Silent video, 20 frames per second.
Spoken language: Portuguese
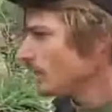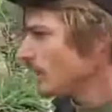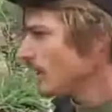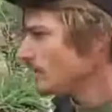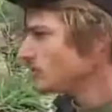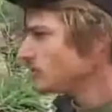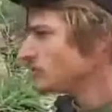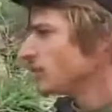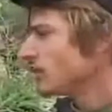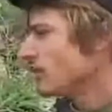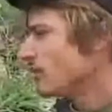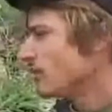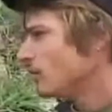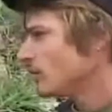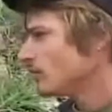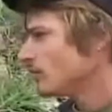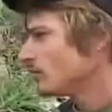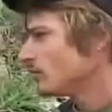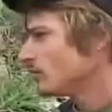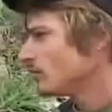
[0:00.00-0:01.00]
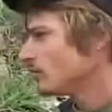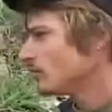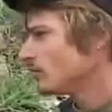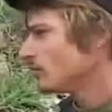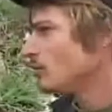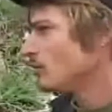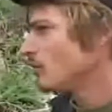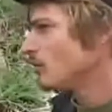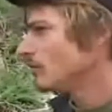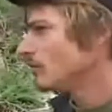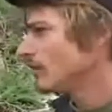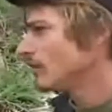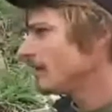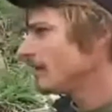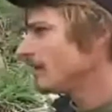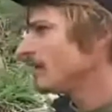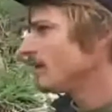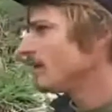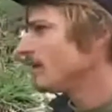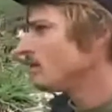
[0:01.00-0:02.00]
um leite de arroz ou qualquer coisa,
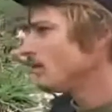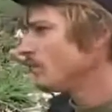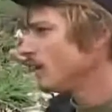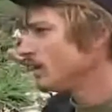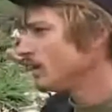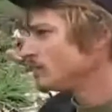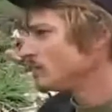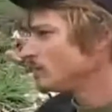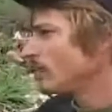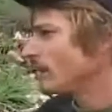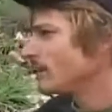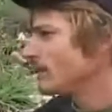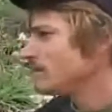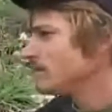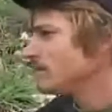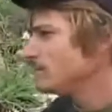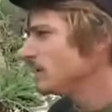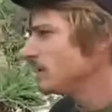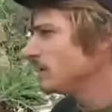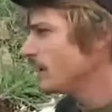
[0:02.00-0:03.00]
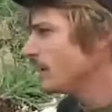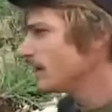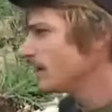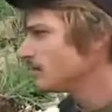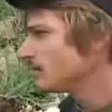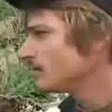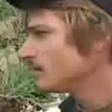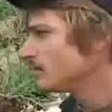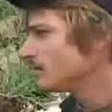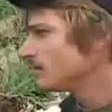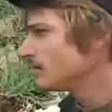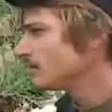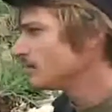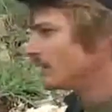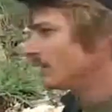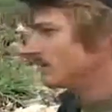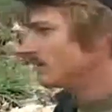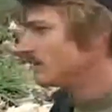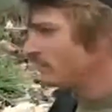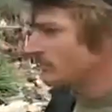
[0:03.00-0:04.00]
né? E aí o leite, aquele pingado que você
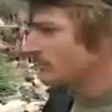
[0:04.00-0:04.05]
fala, né?